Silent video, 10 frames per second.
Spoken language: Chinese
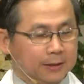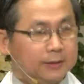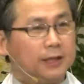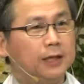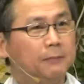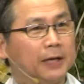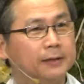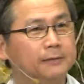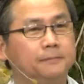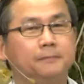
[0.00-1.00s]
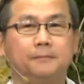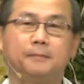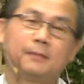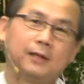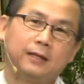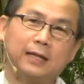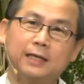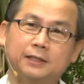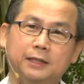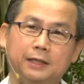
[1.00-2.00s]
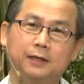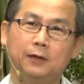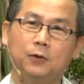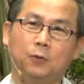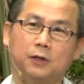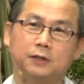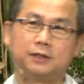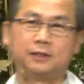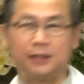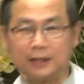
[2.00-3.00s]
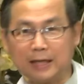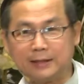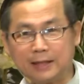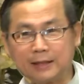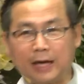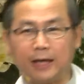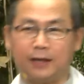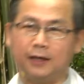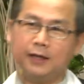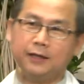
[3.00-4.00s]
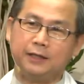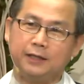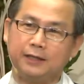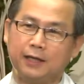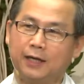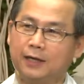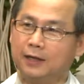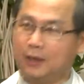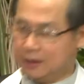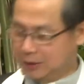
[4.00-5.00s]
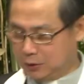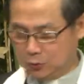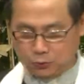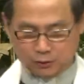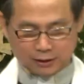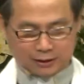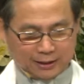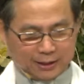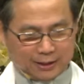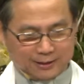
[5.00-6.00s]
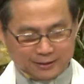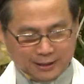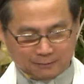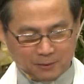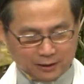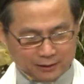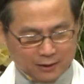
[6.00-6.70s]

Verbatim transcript: 请你们拿起，我请大家带你的已故者的相片，